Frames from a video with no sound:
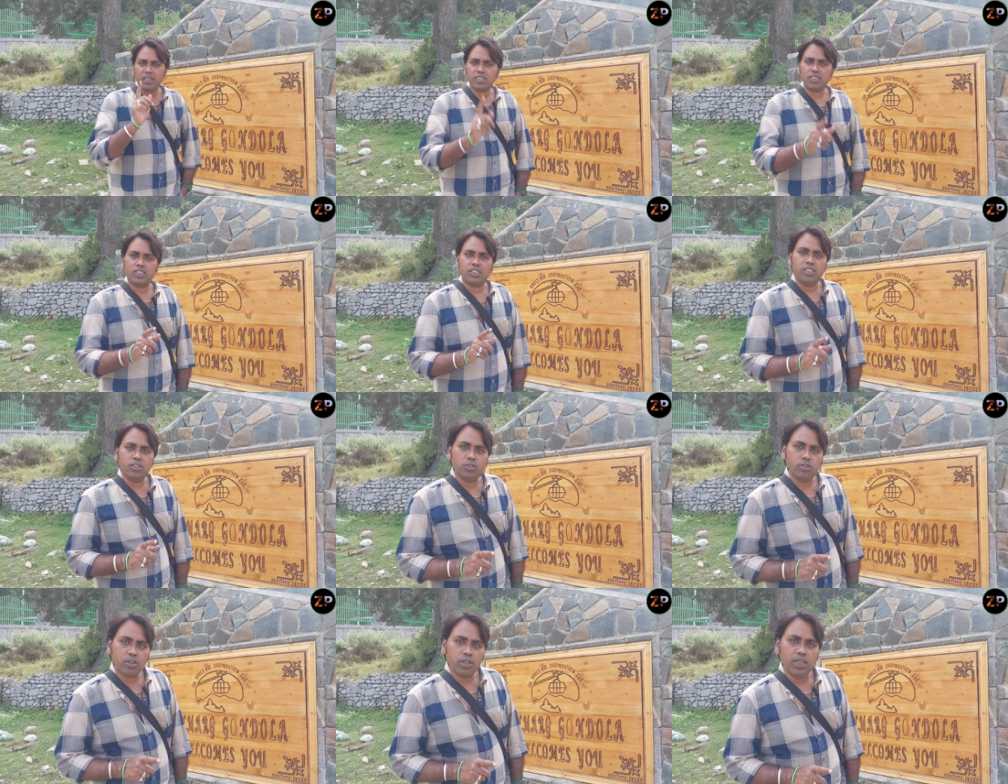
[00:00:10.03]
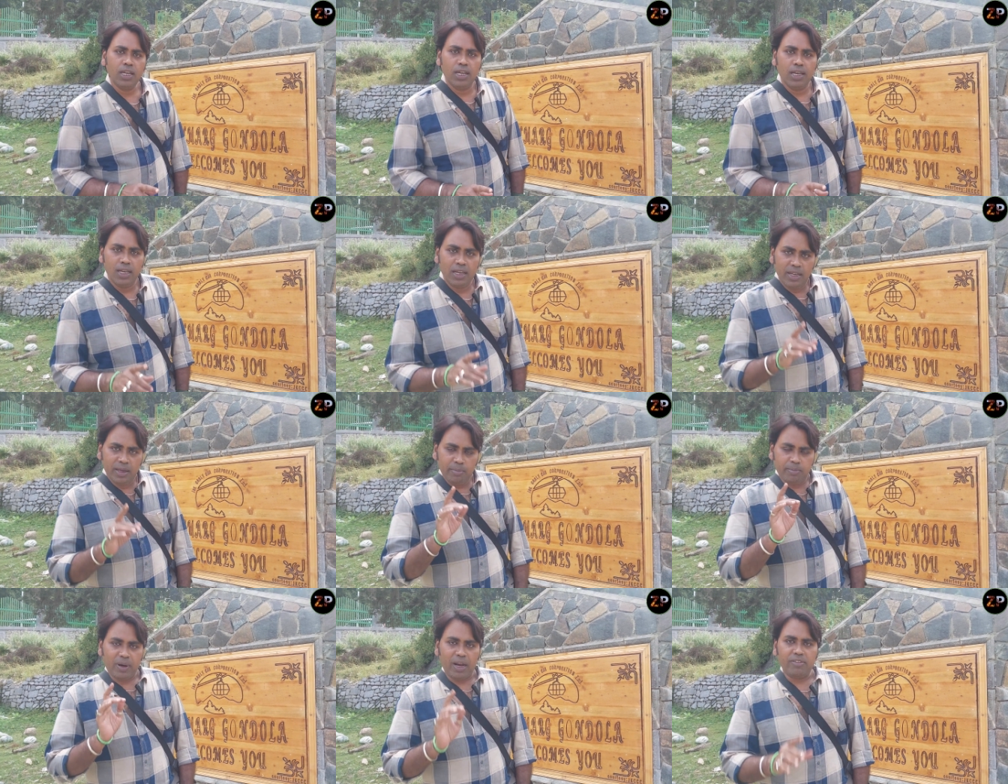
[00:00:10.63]
बेस्ट चीज़ होगी
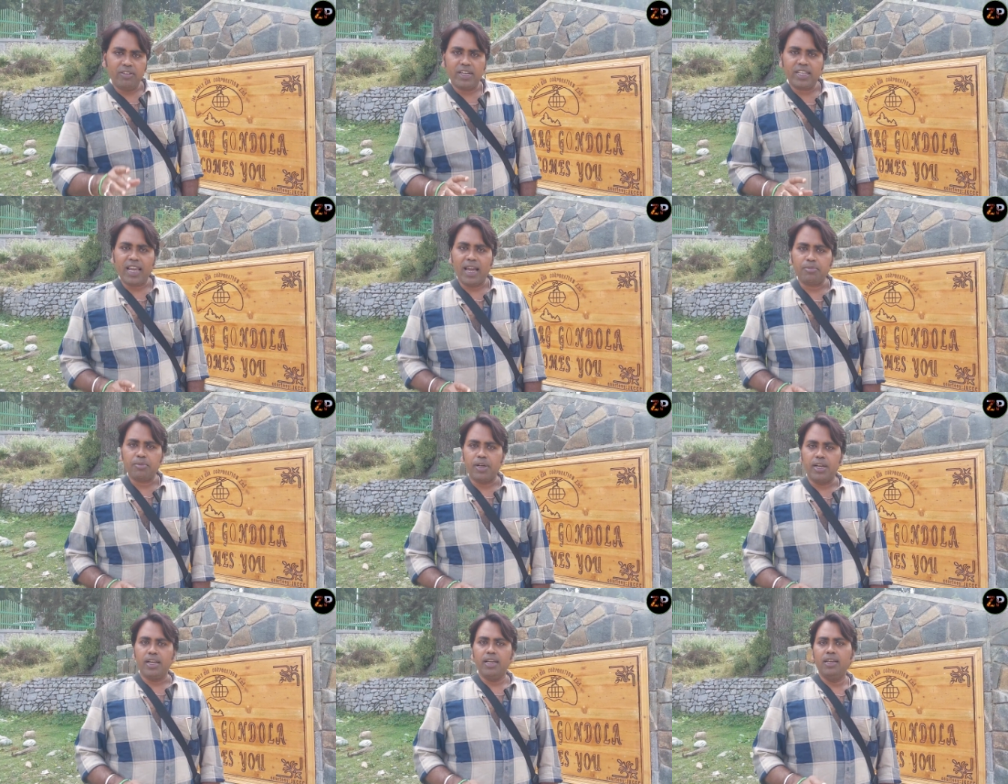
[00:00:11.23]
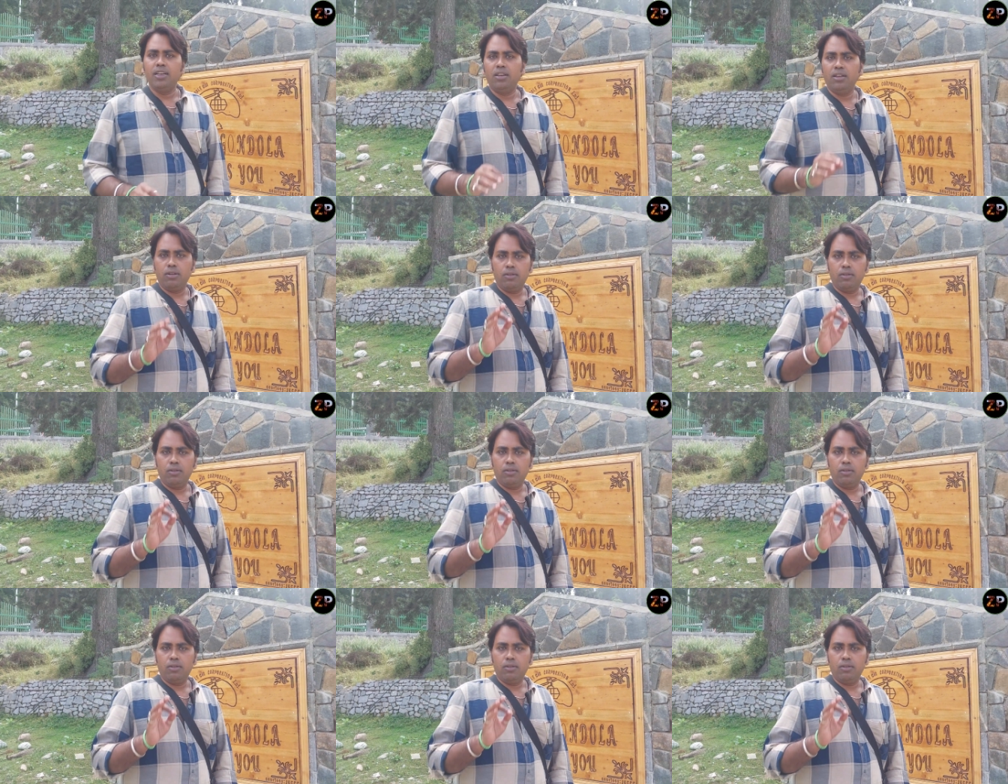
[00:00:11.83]
प्राइवेट कैब करें